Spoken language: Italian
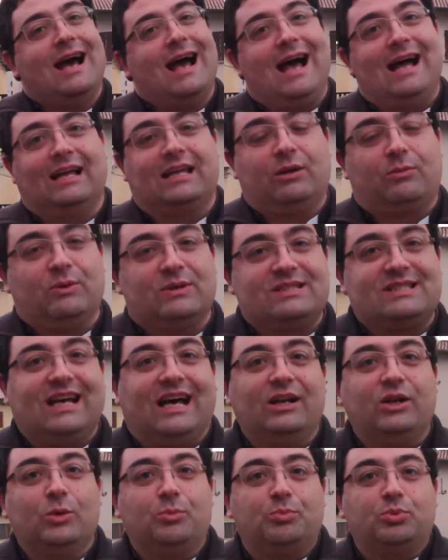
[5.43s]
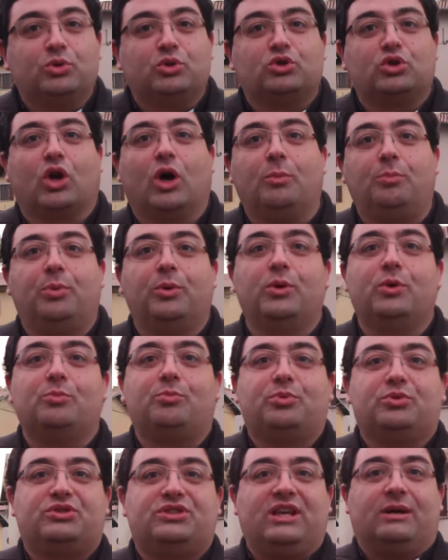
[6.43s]
Anche quest'anno purtroppo non
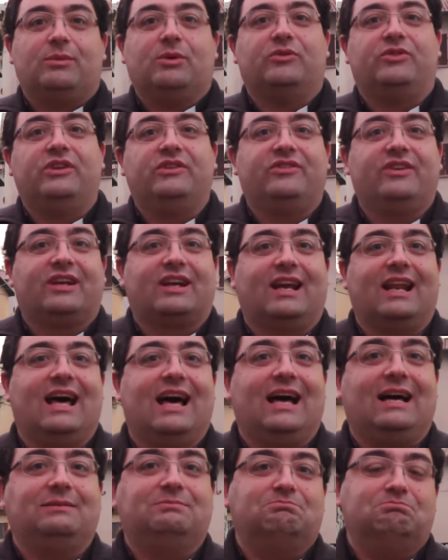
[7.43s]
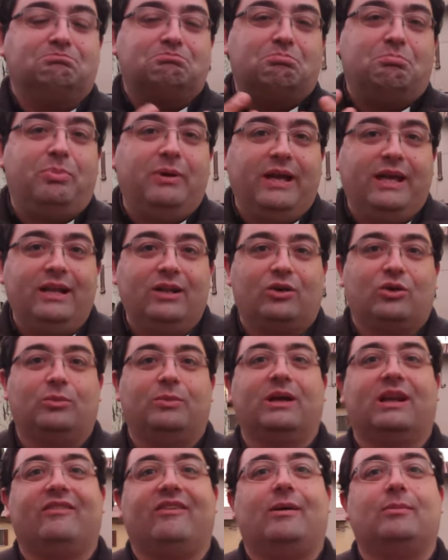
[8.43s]
possiamo viverla bene
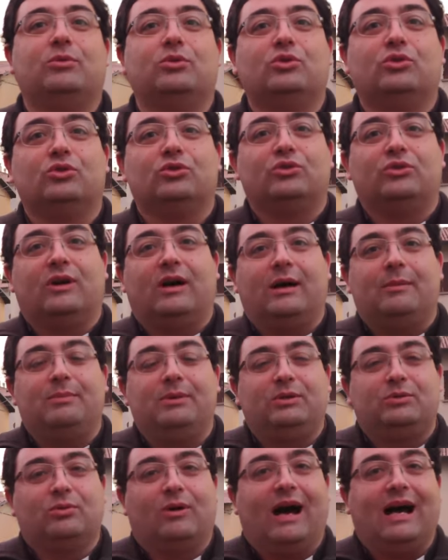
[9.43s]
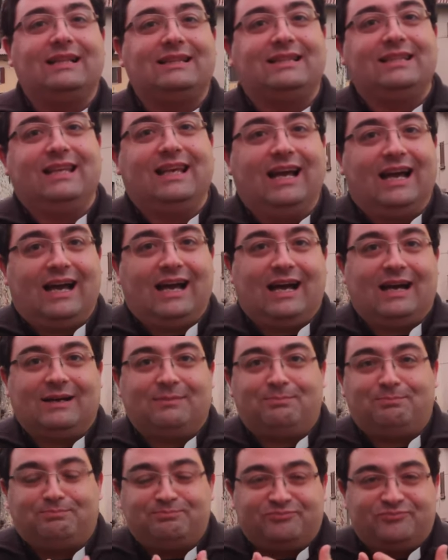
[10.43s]
come eravamo abituati a
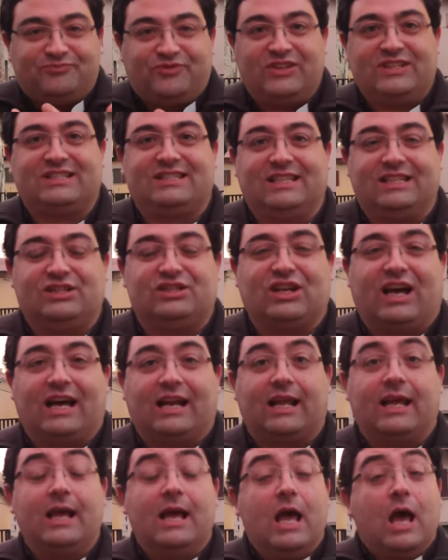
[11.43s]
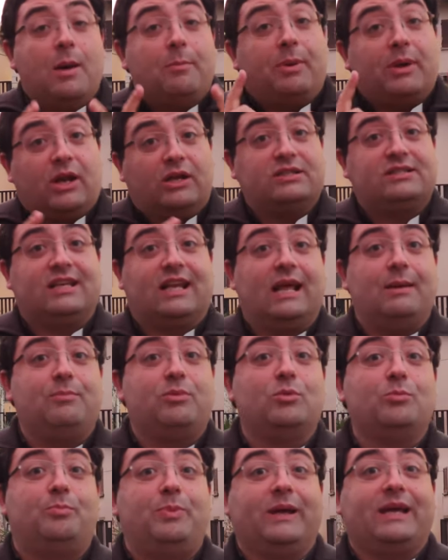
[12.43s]
festeggiare, però sarebbe
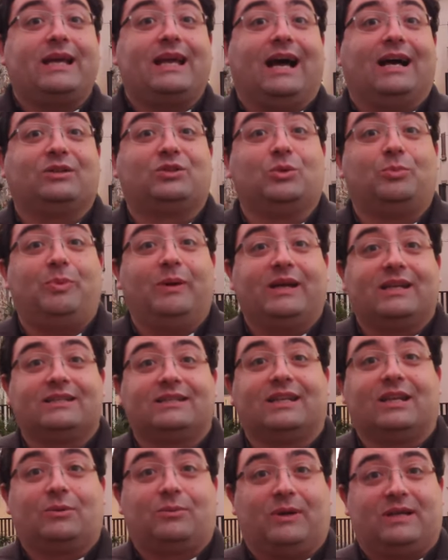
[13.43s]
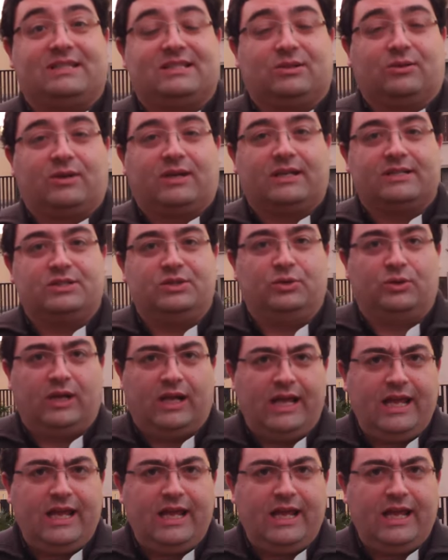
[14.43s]
un peccato perdere questa occasione.